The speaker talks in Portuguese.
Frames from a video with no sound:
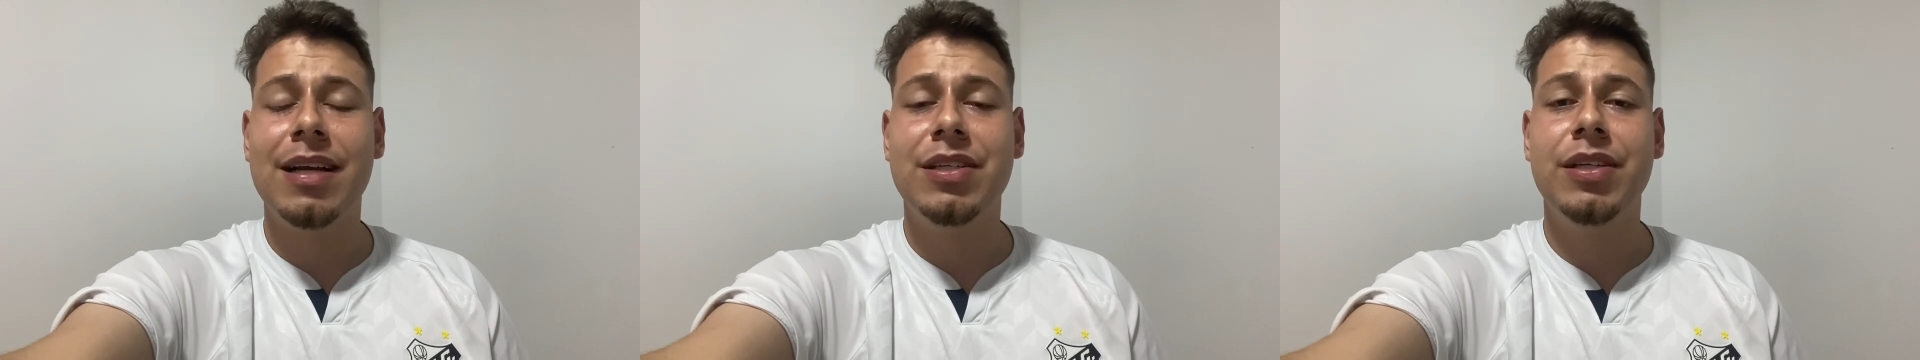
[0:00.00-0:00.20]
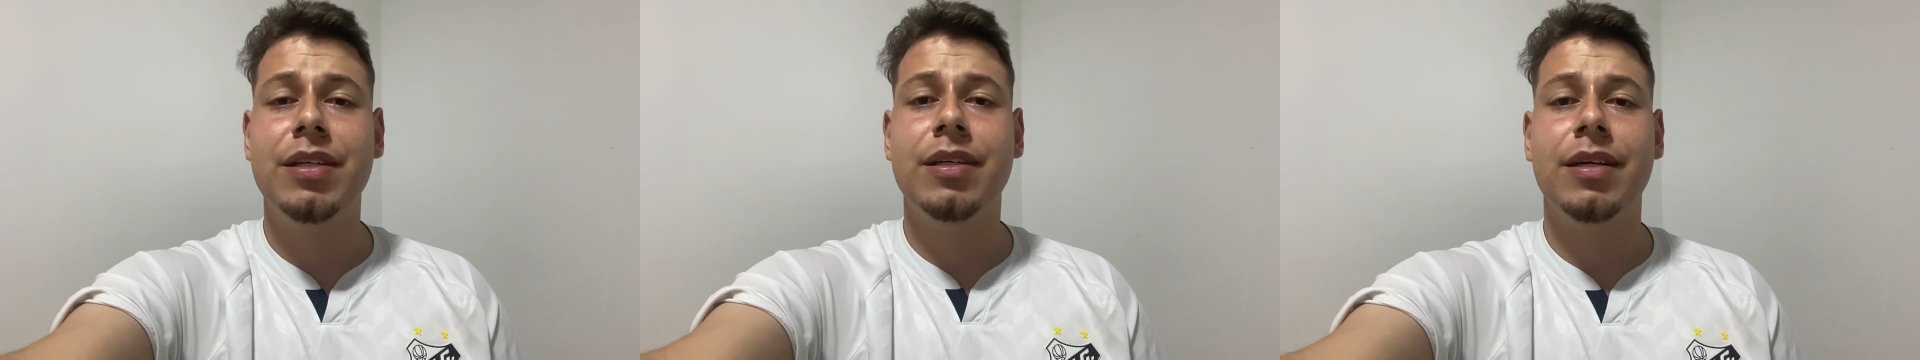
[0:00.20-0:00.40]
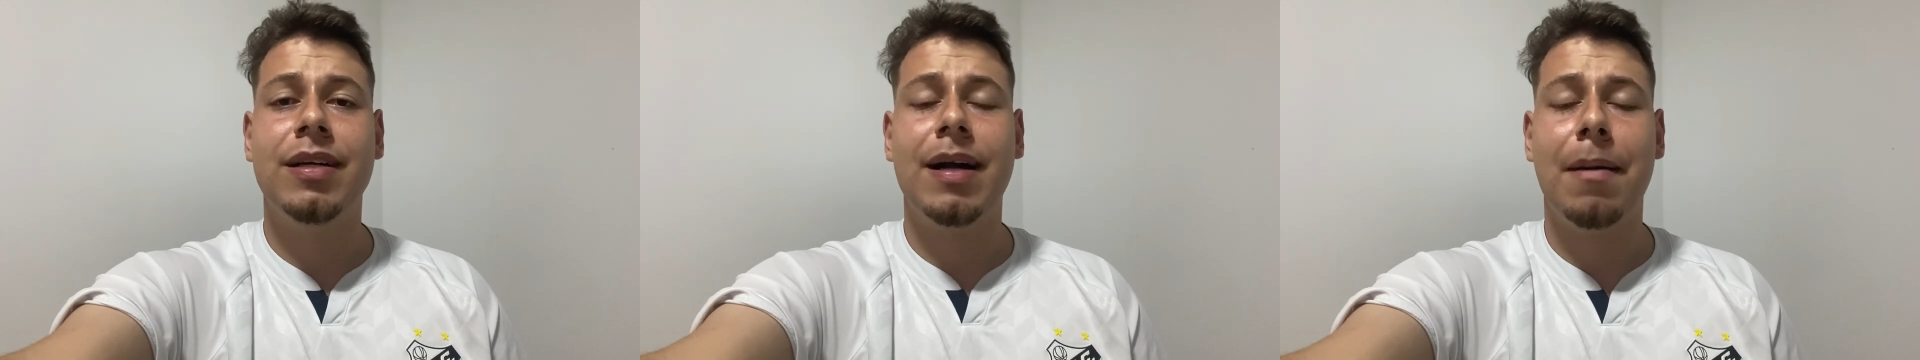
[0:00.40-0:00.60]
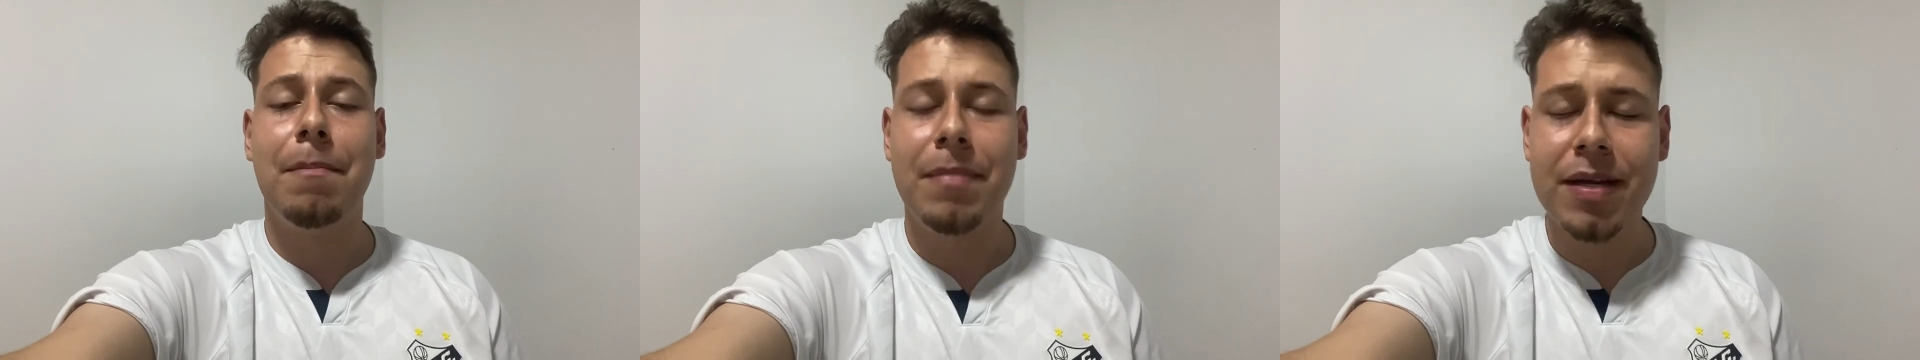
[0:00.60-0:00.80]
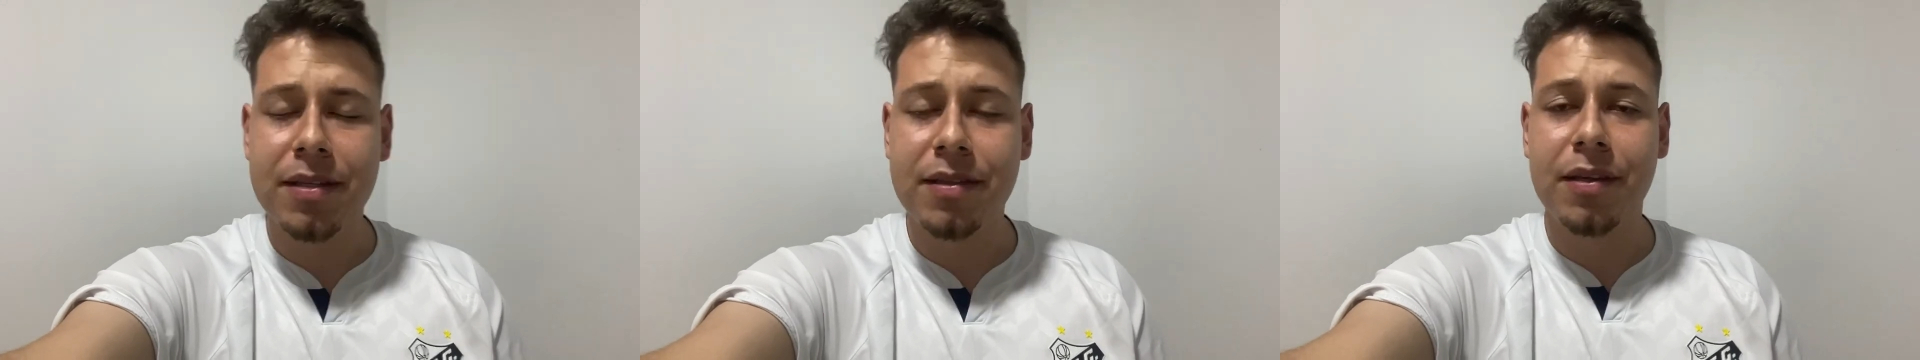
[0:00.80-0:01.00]
de
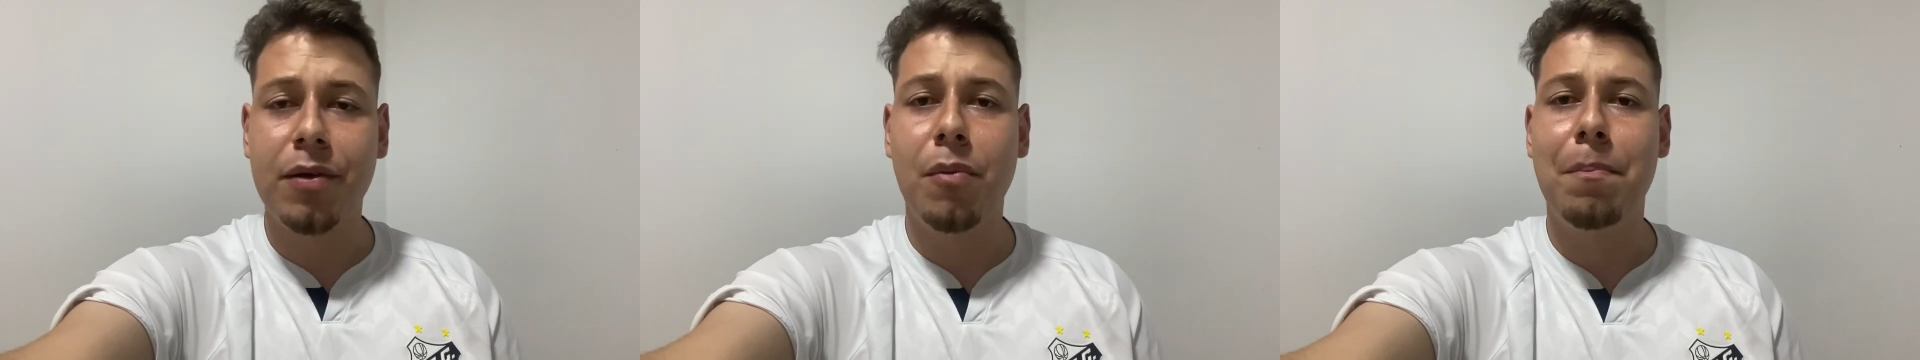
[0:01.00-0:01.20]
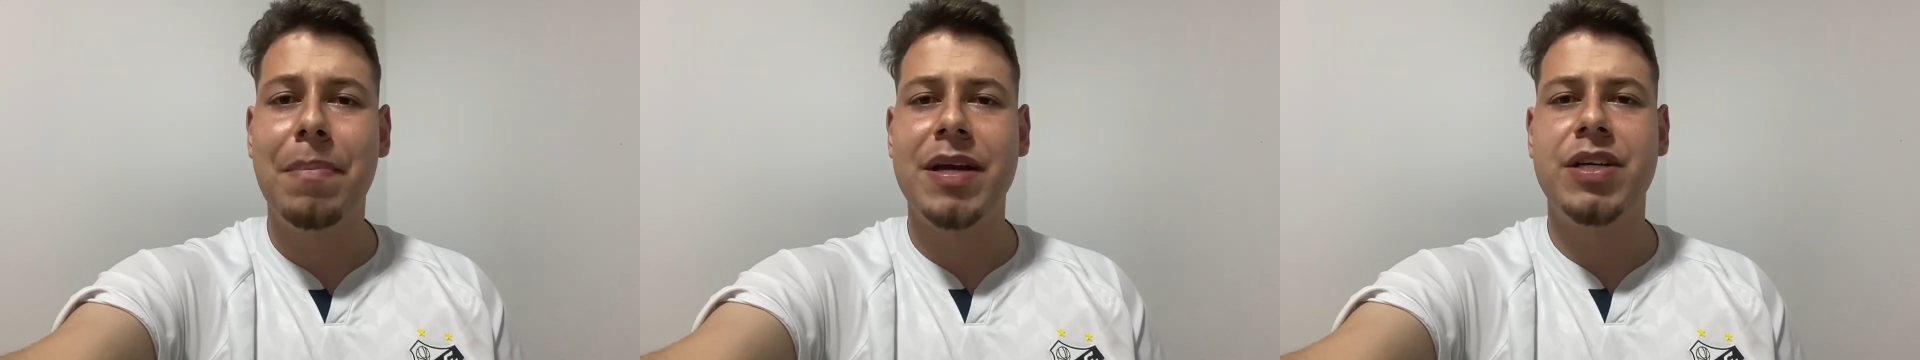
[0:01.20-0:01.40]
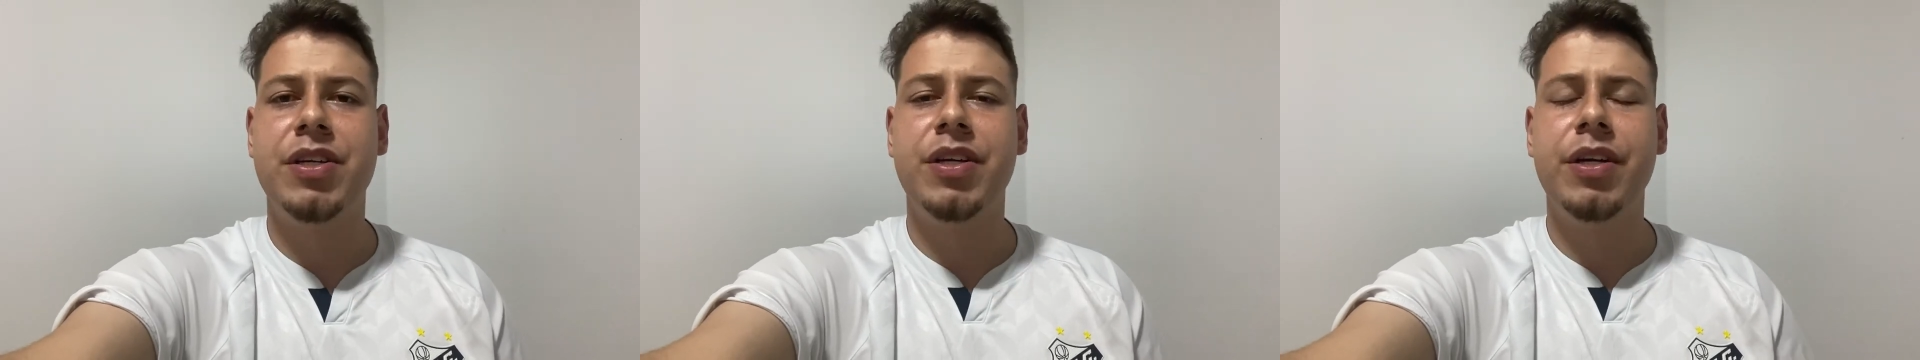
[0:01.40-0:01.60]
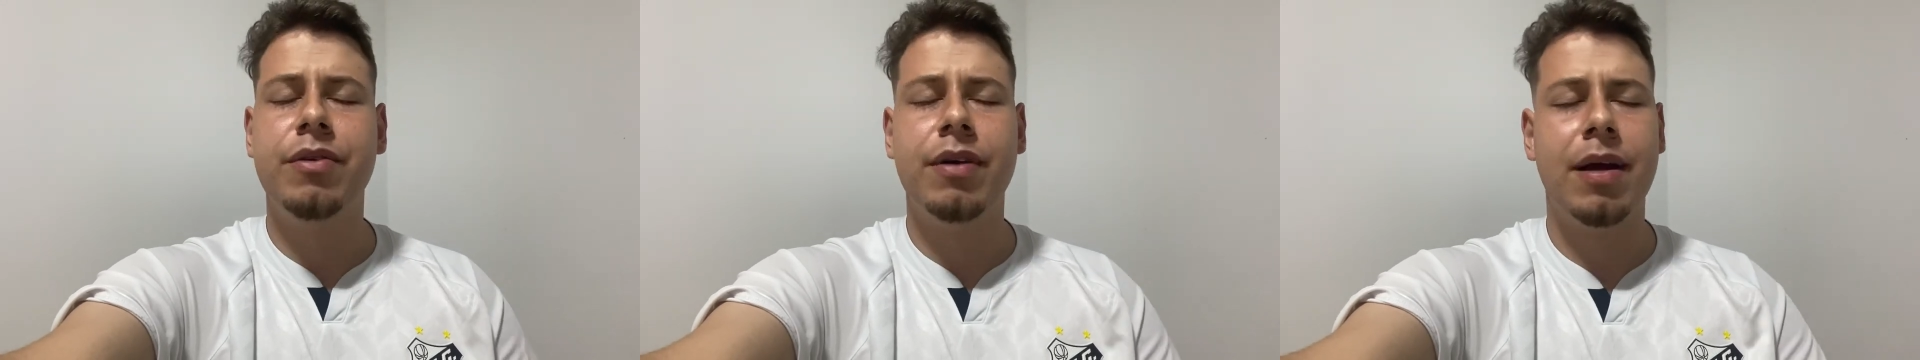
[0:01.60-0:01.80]
cabeça de um peixinho,